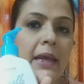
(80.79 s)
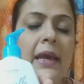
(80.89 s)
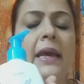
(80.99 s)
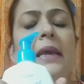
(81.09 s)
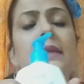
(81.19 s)

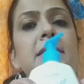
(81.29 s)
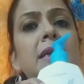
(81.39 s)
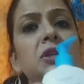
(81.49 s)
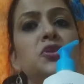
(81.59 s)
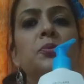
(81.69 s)
हैं इन
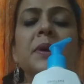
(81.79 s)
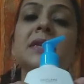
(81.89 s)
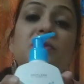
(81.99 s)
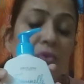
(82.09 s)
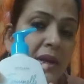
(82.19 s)
जस्ट
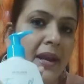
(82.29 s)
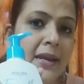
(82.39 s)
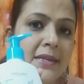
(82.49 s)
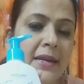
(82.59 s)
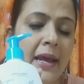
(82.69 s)
रुपीज़ थ्री
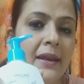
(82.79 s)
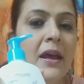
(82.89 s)
नाइन्टी नाइन